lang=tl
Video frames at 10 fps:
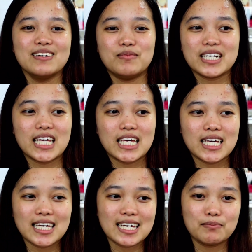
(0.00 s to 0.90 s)

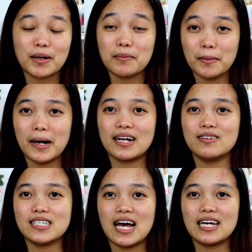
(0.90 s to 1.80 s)
maging
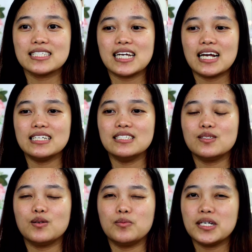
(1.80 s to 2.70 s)
pagbabago sa aking channel.
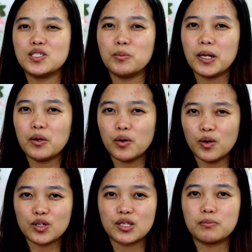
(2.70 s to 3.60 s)
So, medyo
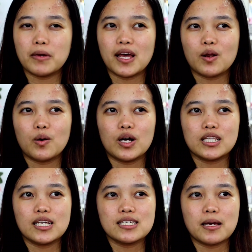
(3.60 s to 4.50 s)
malungkot, pero
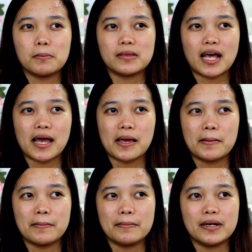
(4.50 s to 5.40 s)
at the same
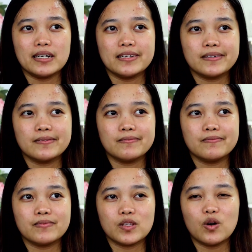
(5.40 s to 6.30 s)
time,
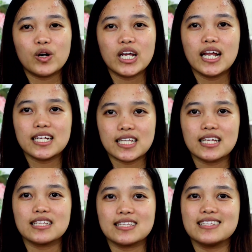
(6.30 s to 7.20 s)
okay lang
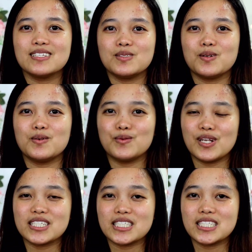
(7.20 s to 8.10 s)
din.
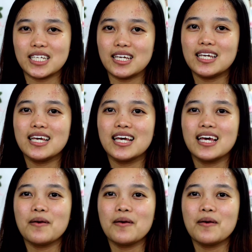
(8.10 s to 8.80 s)
So, let's see.